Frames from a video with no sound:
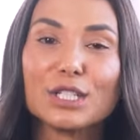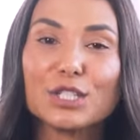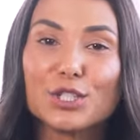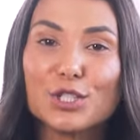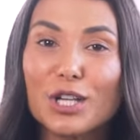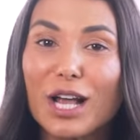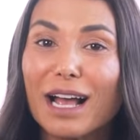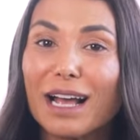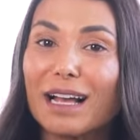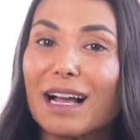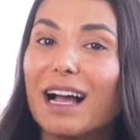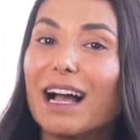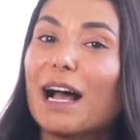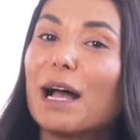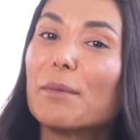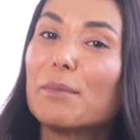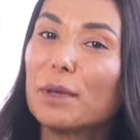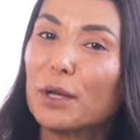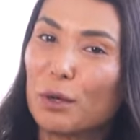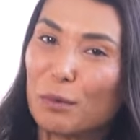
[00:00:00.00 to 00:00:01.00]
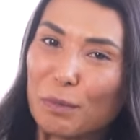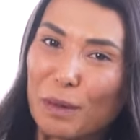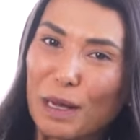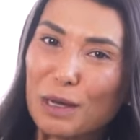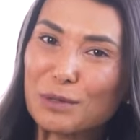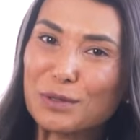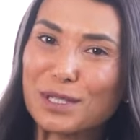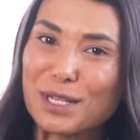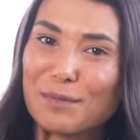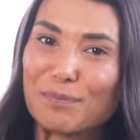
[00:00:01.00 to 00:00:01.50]
Já a
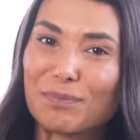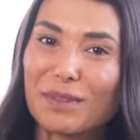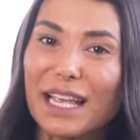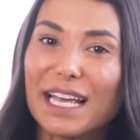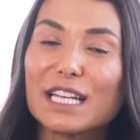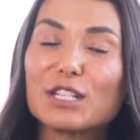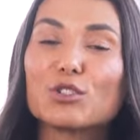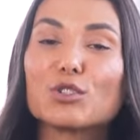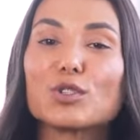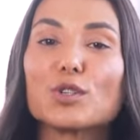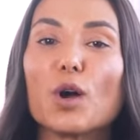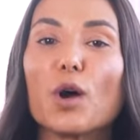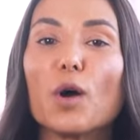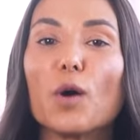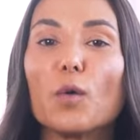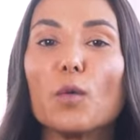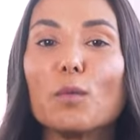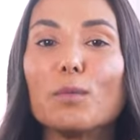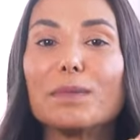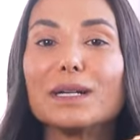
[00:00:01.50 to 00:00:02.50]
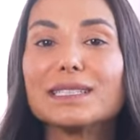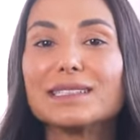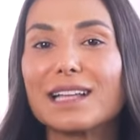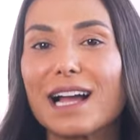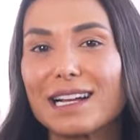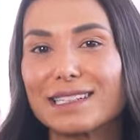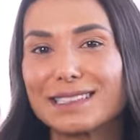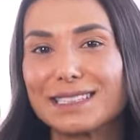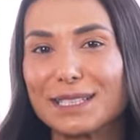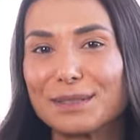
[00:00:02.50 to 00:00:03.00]
menopausa é só uma
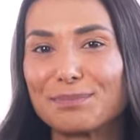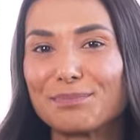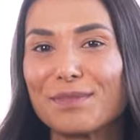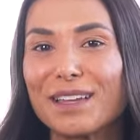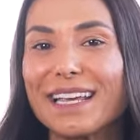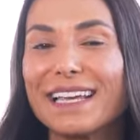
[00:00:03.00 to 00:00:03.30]
data